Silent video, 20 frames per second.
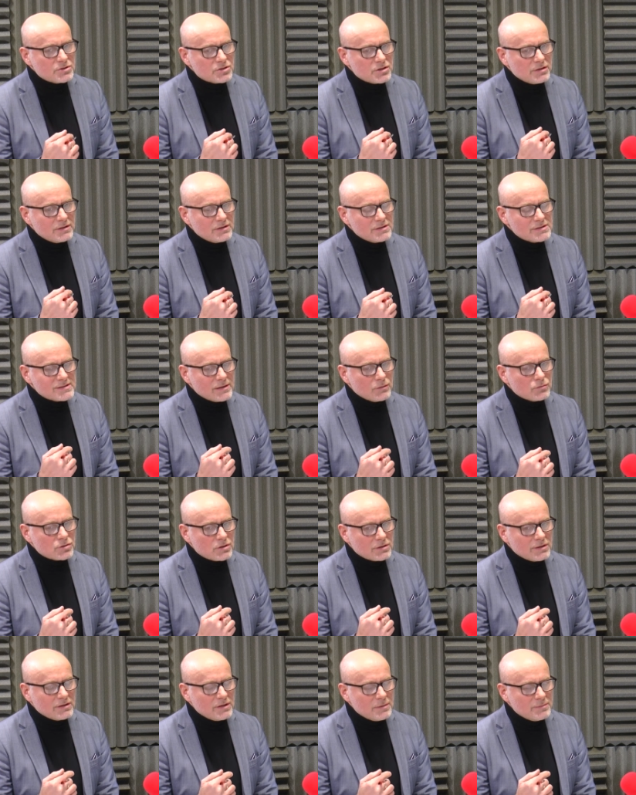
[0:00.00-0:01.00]
jeżeli jest
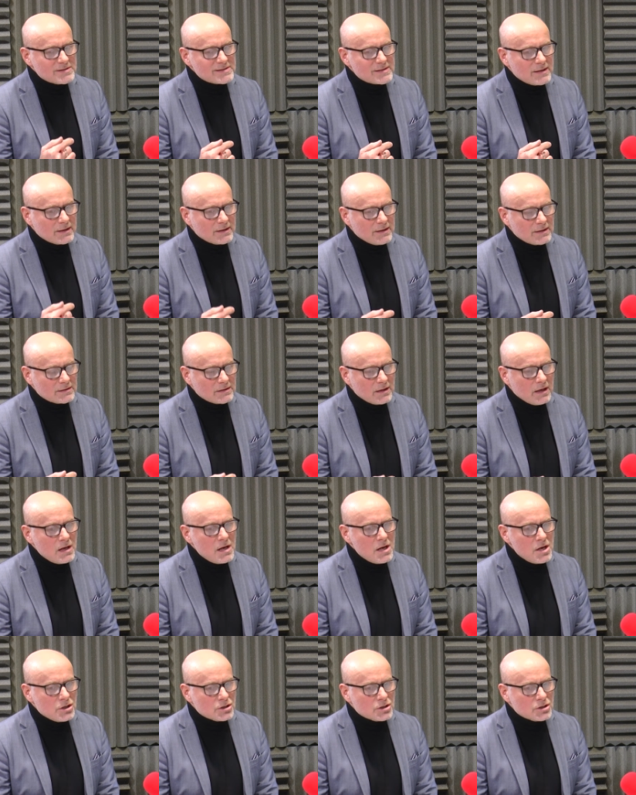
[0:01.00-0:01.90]
założona niebieska karta,